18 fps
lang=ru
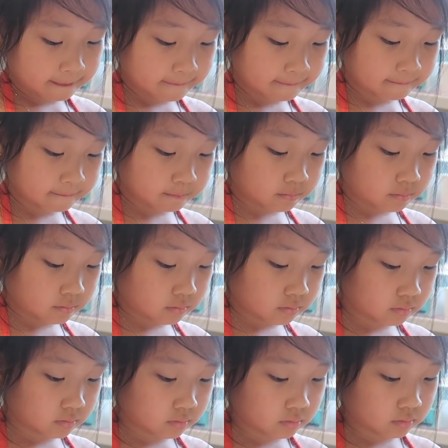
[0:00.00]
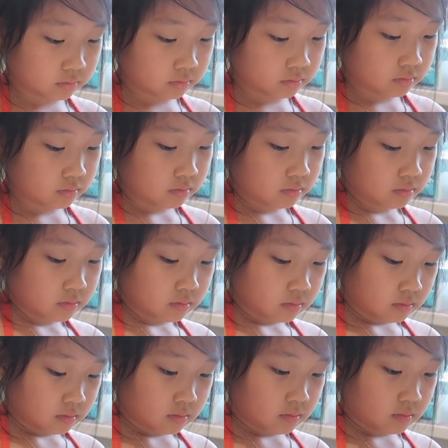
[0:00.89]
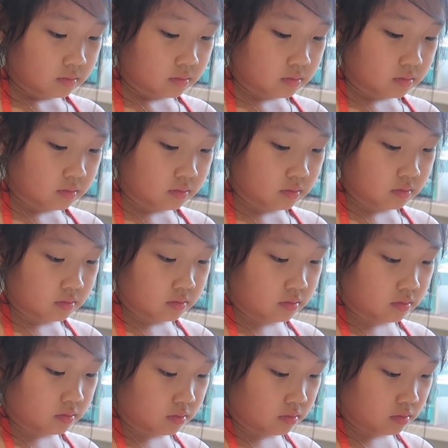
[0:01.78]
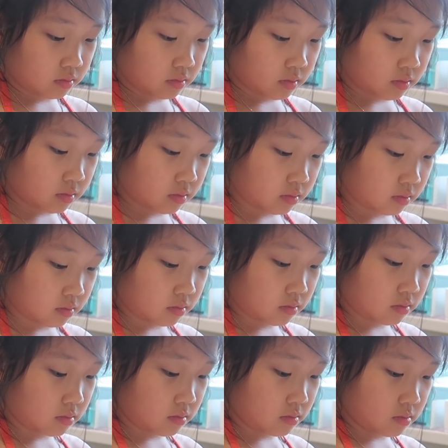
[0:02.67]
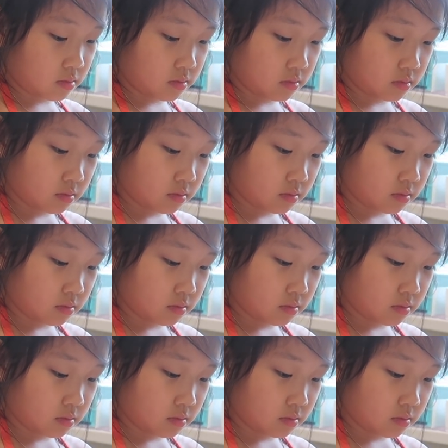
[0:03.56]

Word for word: Чтобы комочков не было, самое главное. Ага.